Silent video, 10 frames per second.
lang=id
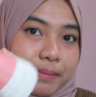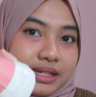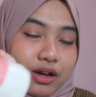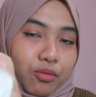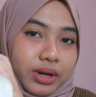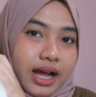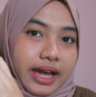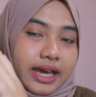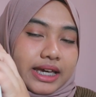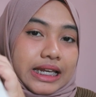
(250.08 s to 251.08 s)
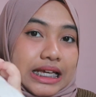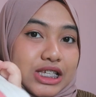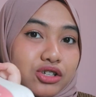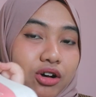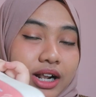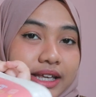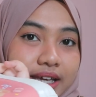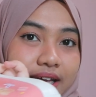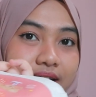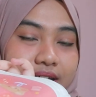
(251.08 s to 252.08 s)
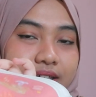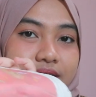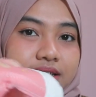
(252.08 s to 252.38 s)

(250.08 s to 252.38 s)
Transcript: pas aku pegang kayak gini soalnya